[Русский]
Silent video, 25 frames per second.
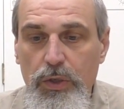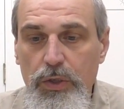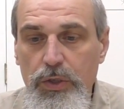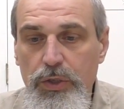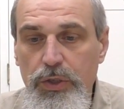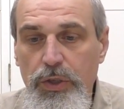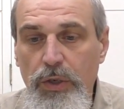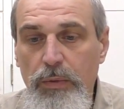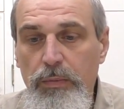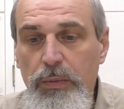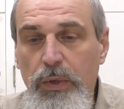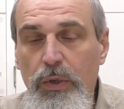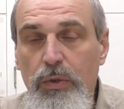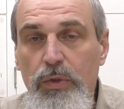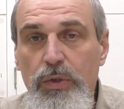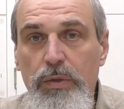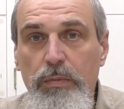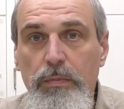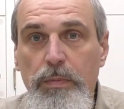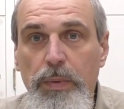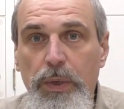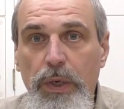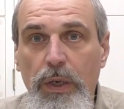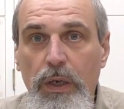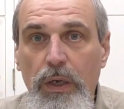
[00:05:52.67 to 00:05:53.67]
Чем мне
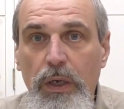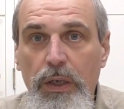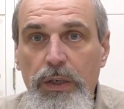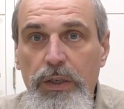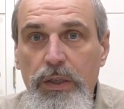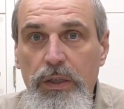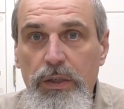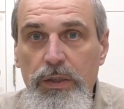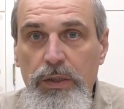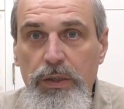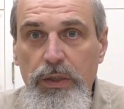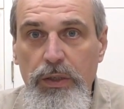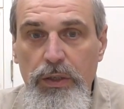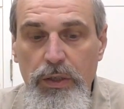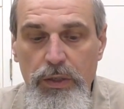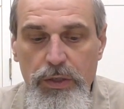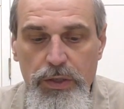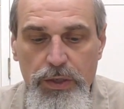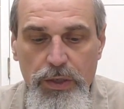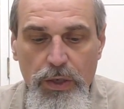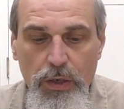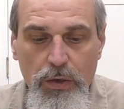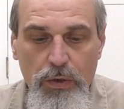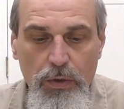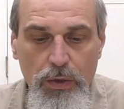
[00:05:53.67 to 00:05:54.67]
очень пригляделся этот
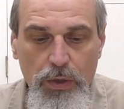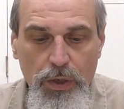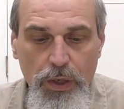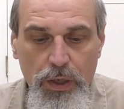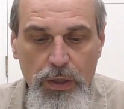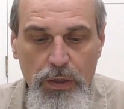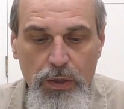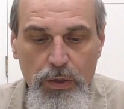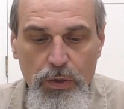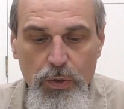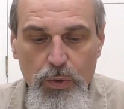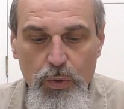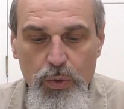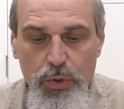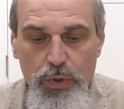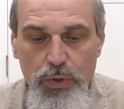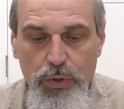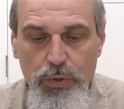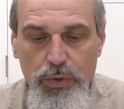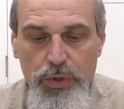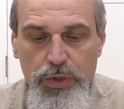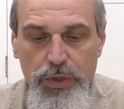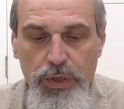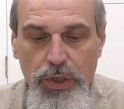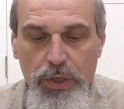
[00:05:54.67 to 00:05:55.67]
циркуль, это то,
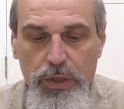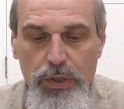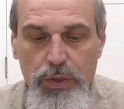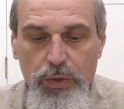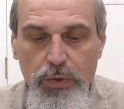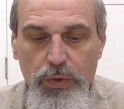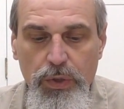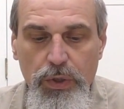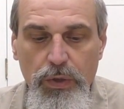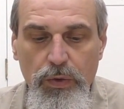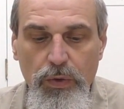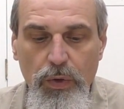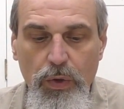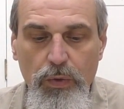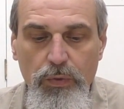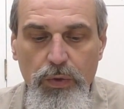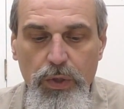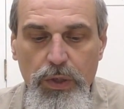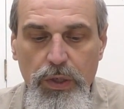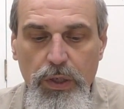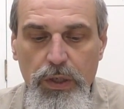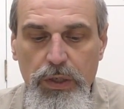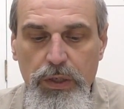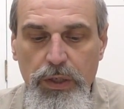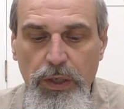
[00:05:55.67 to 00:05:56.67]
что здесь у него
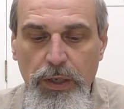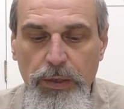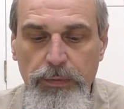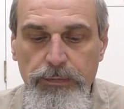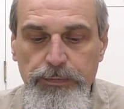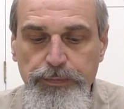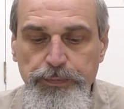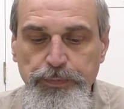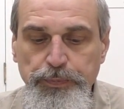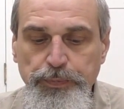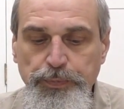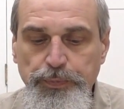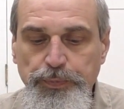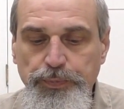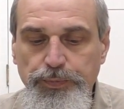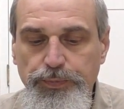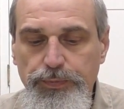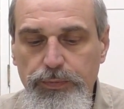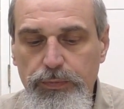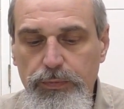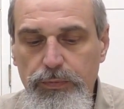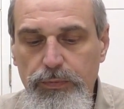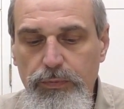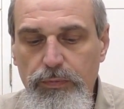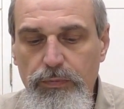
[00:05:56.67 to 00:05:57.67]
вот эти,
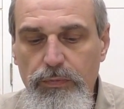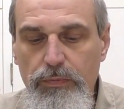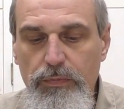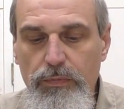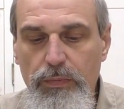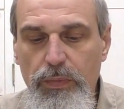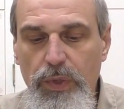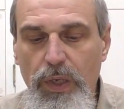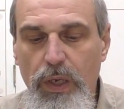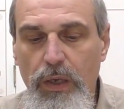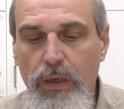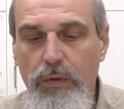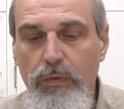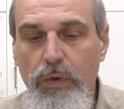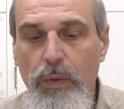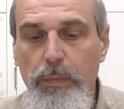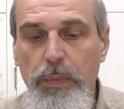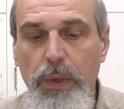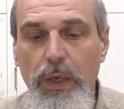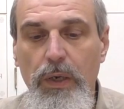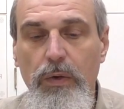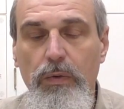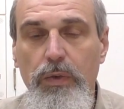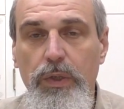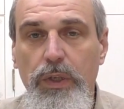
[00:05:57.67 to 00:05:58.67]

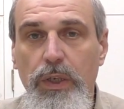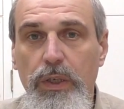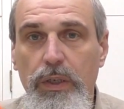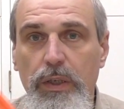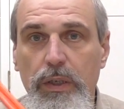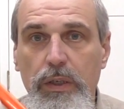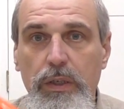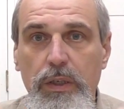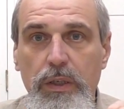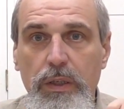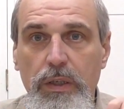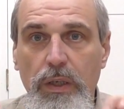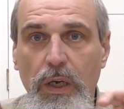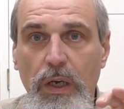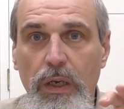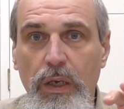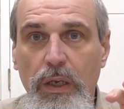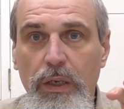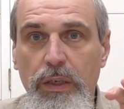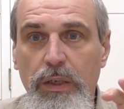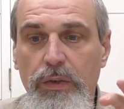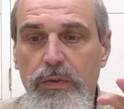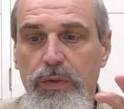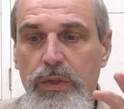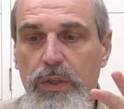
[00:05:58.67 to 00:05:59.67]
во-первых, вот эти детали,
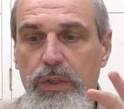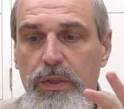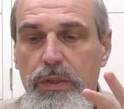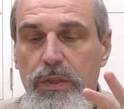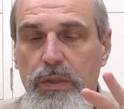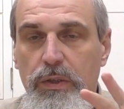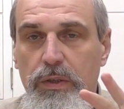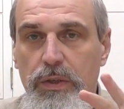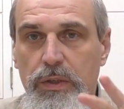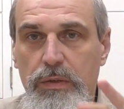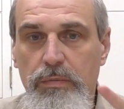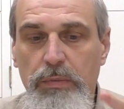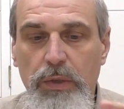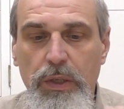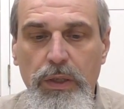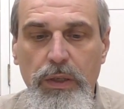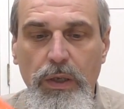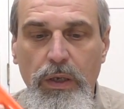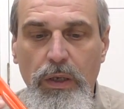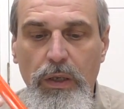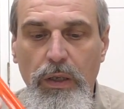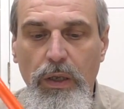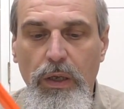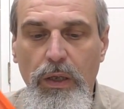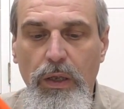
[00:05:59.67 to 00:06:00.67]
они все сделаны из
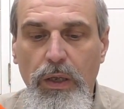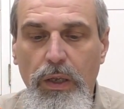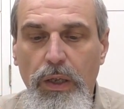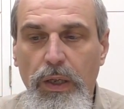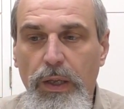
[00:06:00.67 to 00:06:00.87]
металла.